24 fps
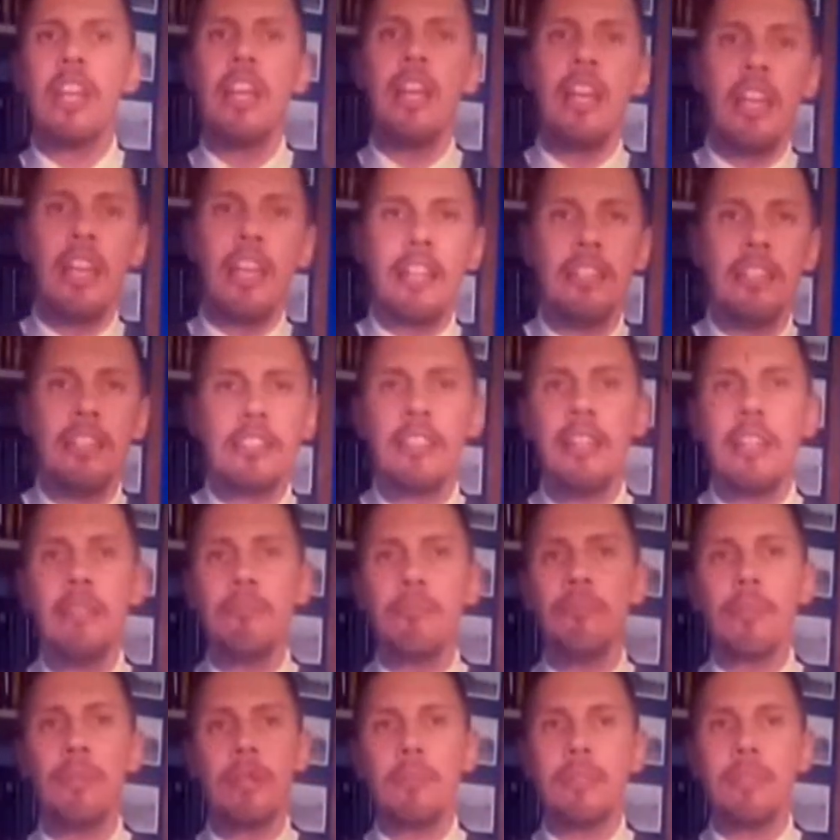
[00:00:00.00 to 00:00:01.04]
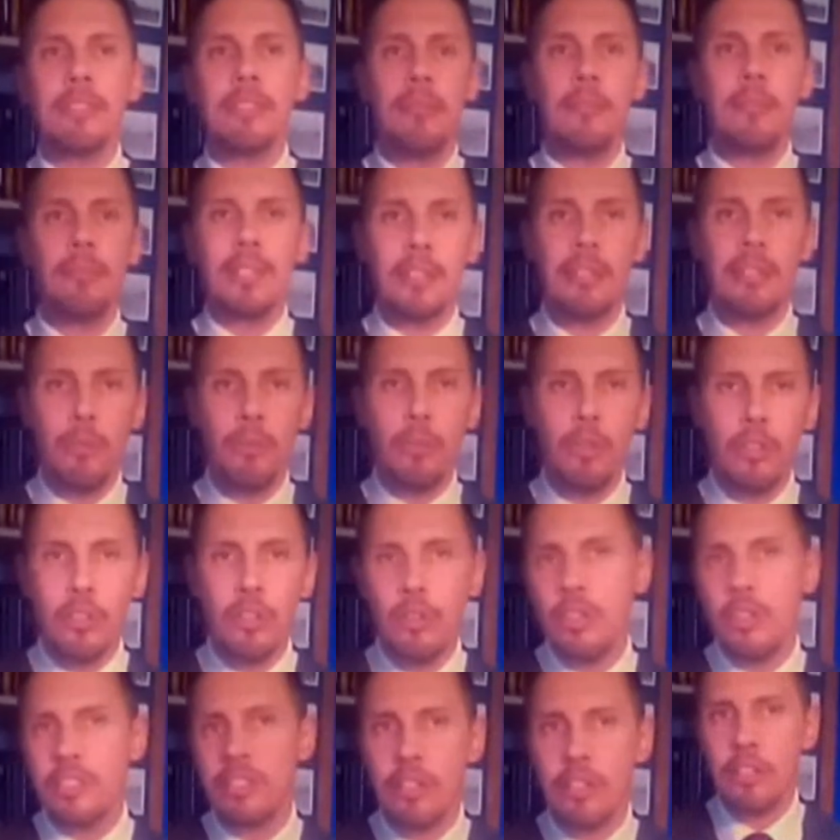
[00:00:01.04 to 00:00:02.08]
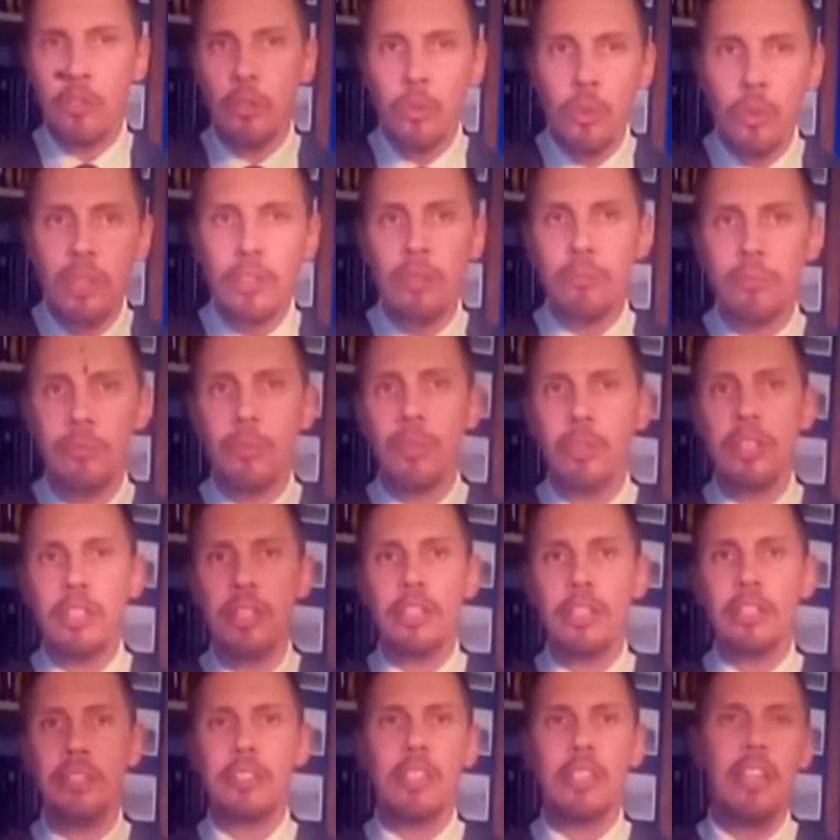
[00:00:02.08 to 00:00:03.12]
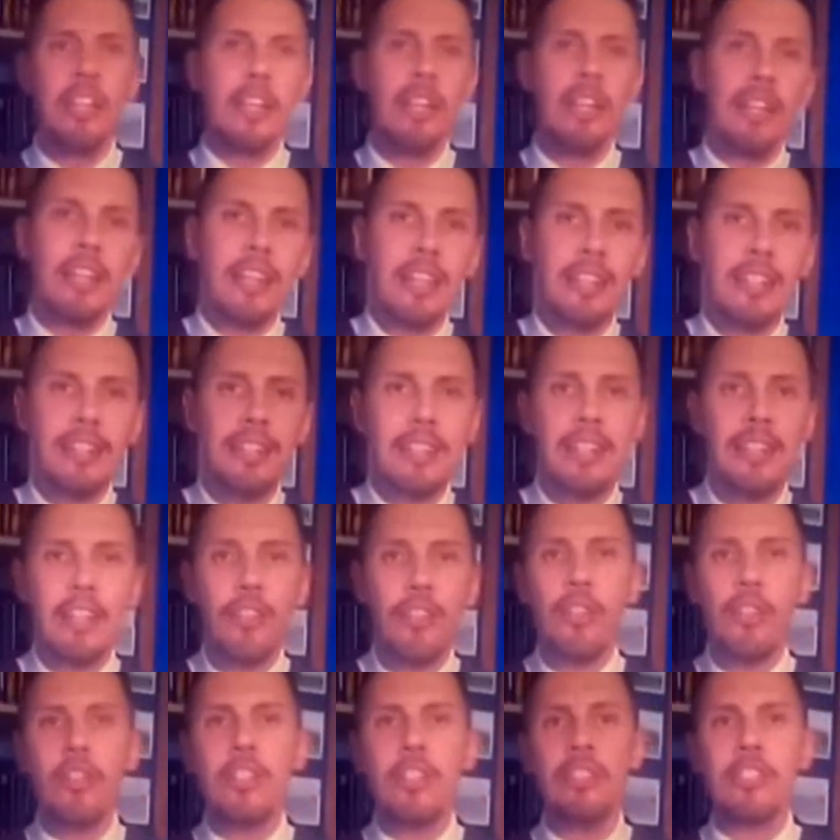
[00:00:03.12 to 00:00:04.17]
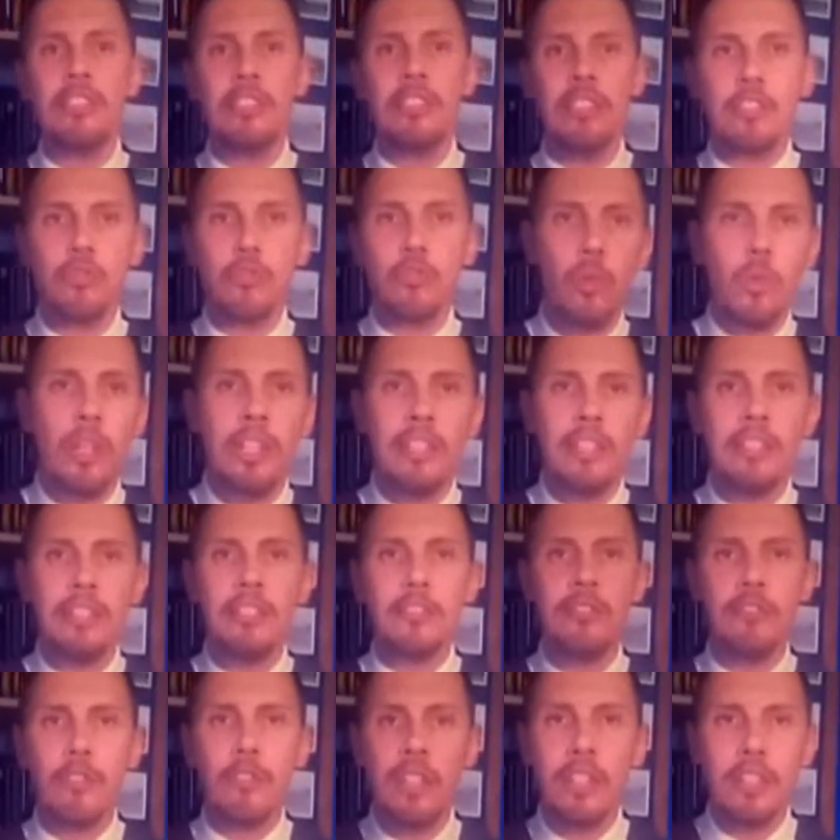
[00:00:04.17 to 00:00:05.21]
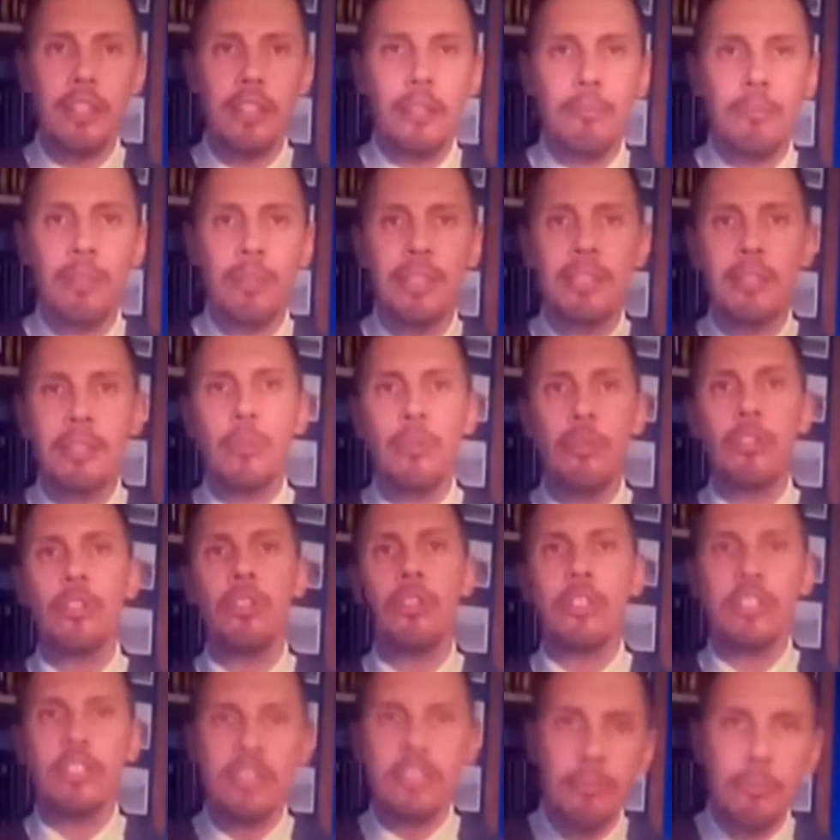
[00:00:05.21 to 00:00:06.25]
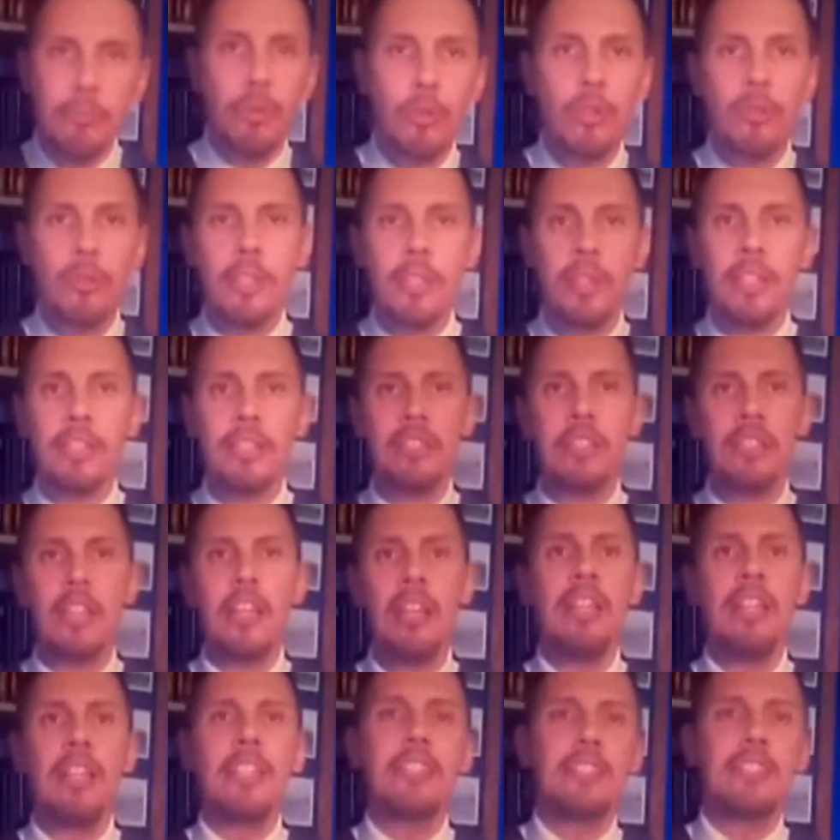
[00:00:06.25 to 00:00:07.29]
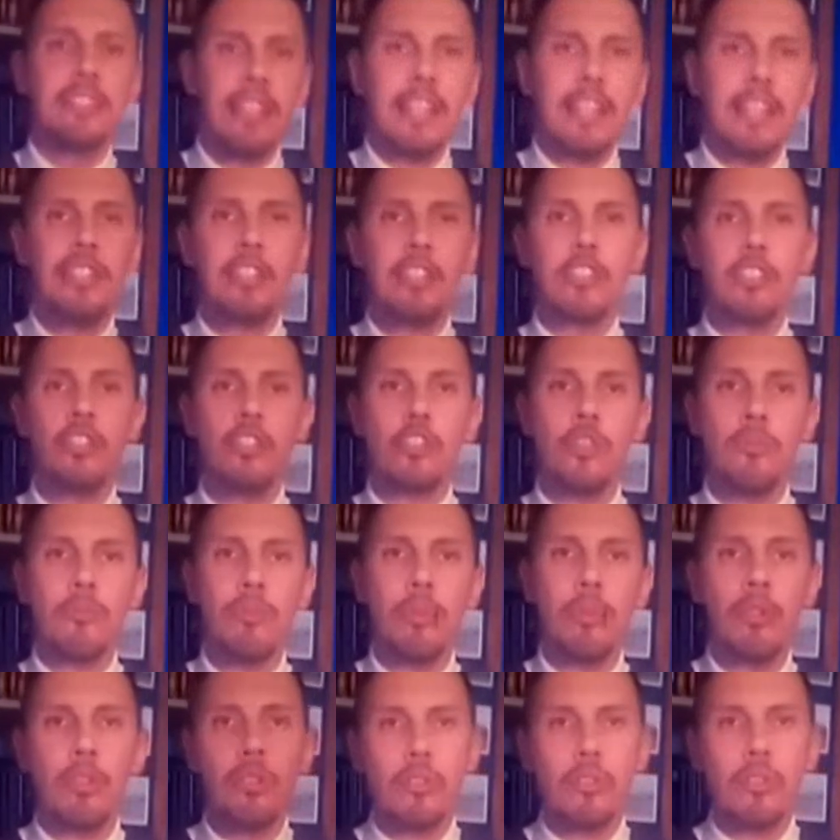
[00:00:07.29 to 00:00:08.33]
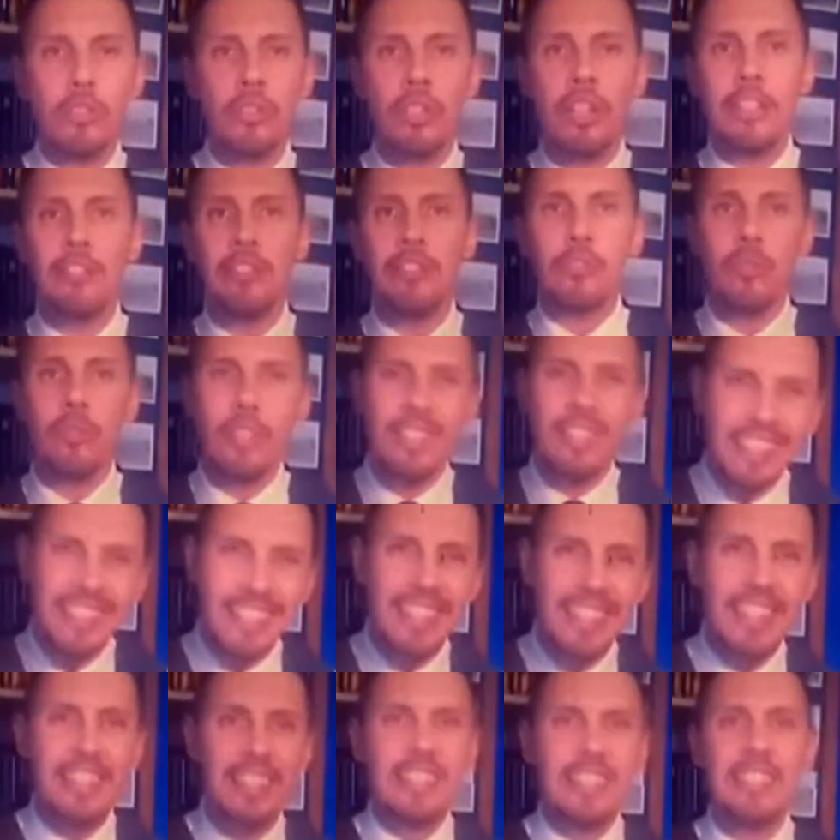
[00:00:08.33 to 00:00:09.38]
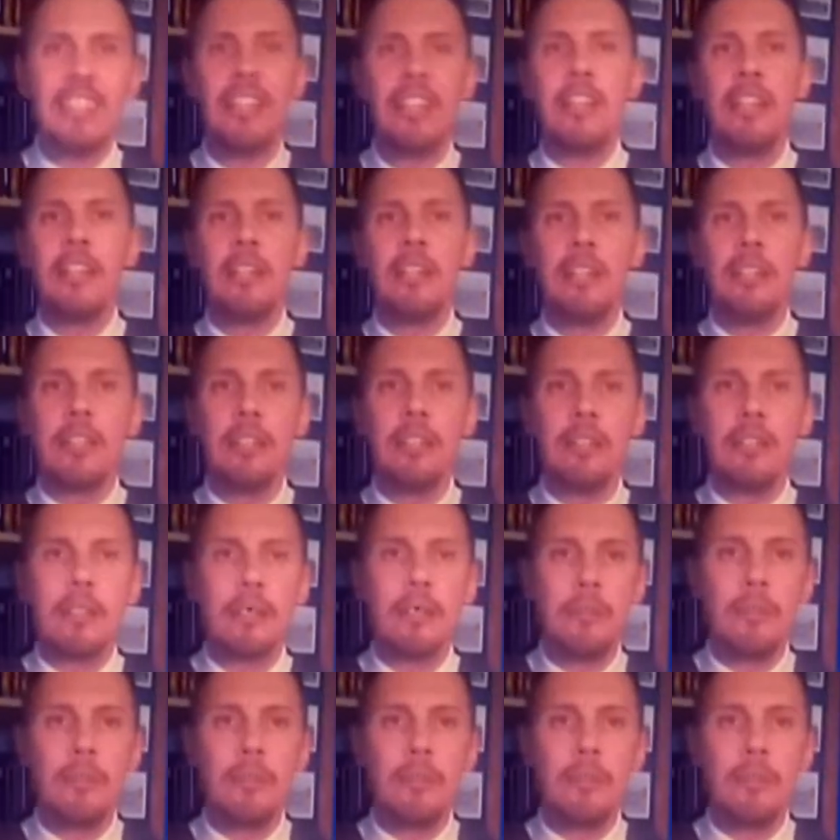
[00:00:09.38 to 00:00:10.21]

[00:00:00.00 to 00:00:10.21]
El Islam permite el matrimonio hasta cuatro mujeres. Las relaciones sexuales fuera del matrimonio están prohibidas. Sexo por contrato en Irán.